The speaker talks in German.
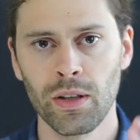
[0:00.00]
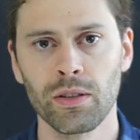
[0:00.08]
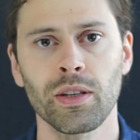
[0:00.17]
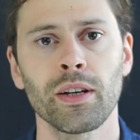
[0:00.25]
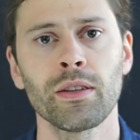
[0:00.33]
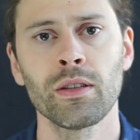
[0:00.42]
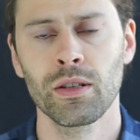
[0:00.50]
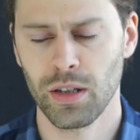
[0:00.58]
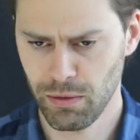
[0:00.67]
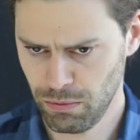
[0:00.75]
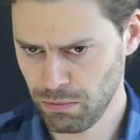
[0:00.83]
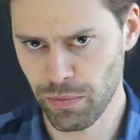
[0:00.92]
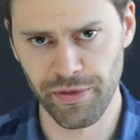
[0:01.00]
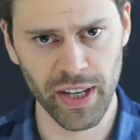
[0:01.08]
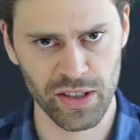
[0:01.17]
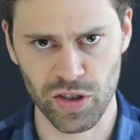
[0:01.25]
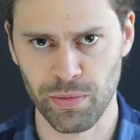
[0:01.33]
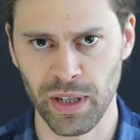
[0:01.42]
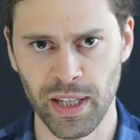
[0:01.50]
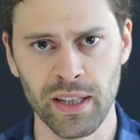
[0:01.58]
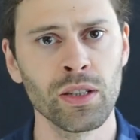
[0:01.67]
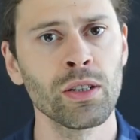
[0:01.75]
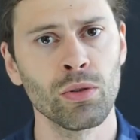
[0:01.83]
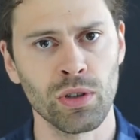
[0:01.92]
dann bewegen sich meine
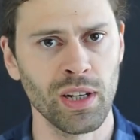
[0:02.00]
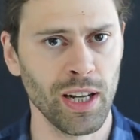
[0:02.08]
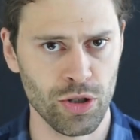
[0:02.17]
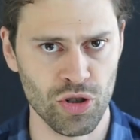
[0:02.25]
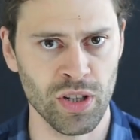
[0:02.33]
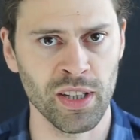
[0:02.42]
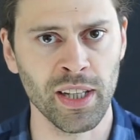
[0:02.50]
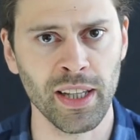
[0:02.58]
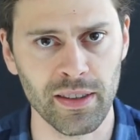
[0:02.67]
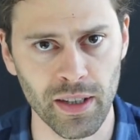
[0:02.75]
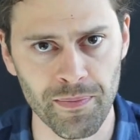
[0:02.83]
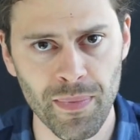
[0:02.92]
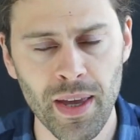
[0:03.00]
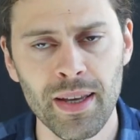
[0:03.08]
Hände und klatschen ineinander.